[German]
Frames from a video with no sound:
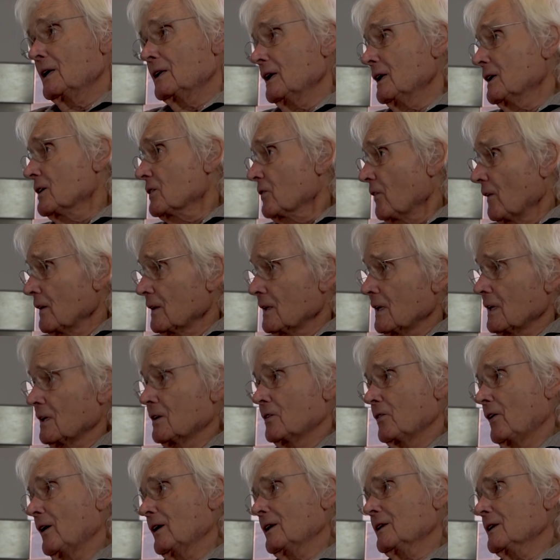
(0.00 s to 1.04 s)
Den zweiten, der
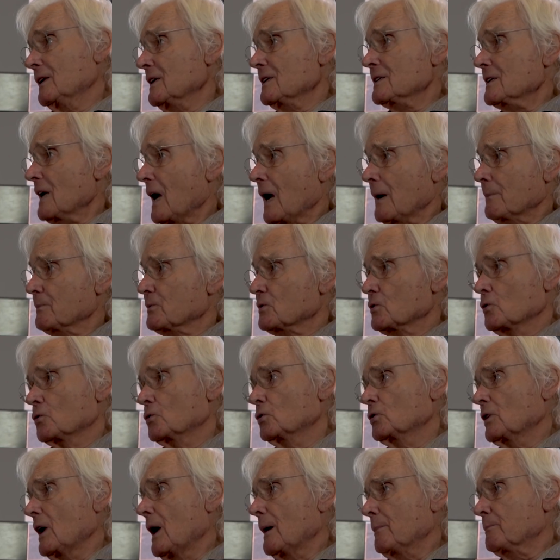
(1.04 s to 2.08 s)
zweite der ist
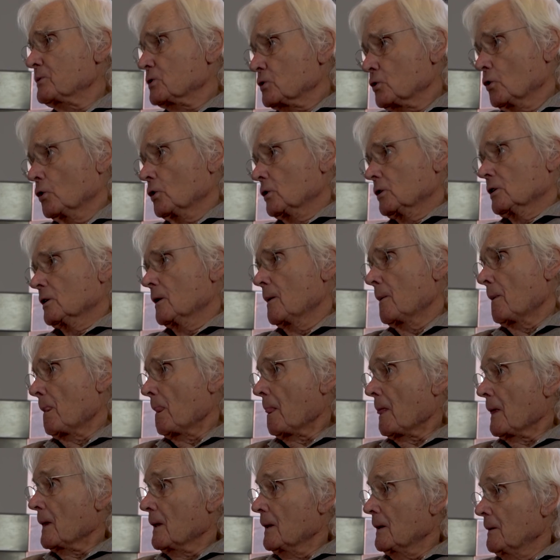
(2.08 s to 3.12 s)
absolut absurd.
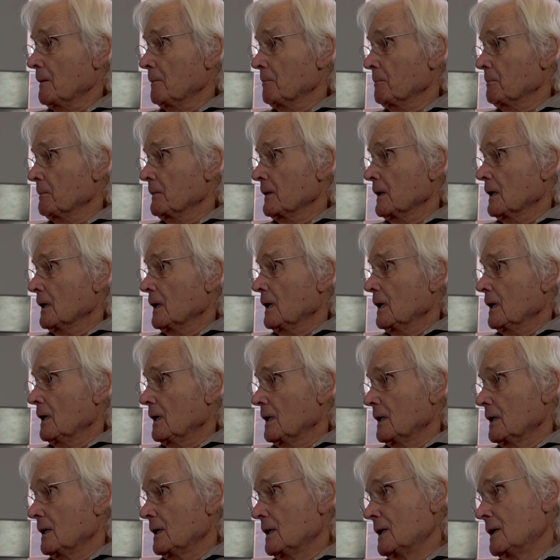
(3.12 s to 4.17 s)

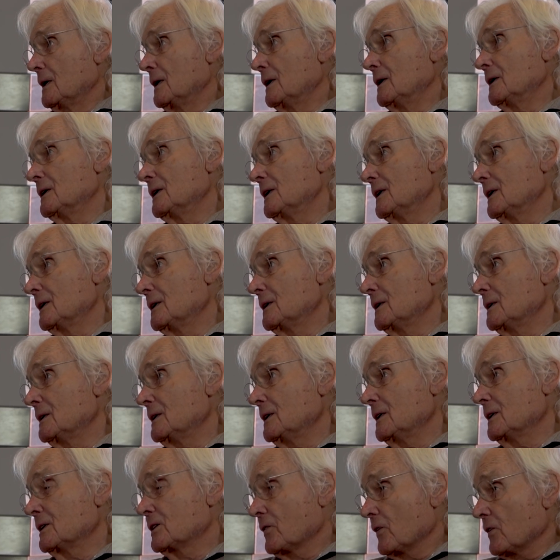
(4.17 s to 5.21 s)
Äh,
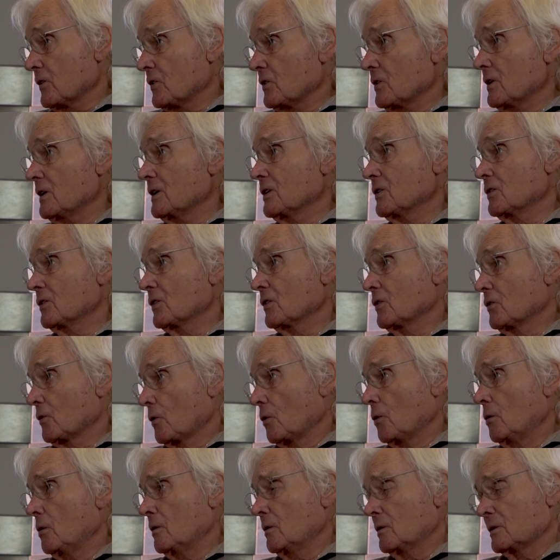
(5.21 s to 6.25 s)
inzwischen ist es
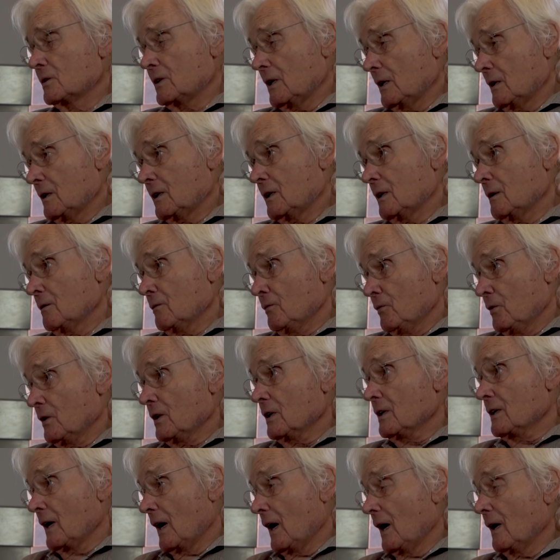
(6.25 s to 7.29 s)
so, seit
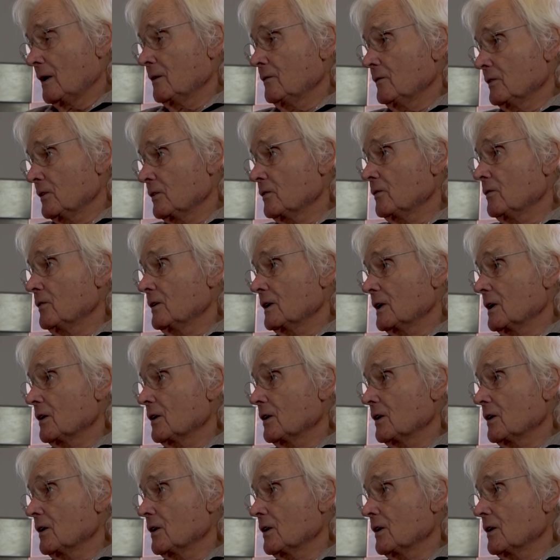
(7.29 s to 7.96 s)
vielen Jahren wissen wir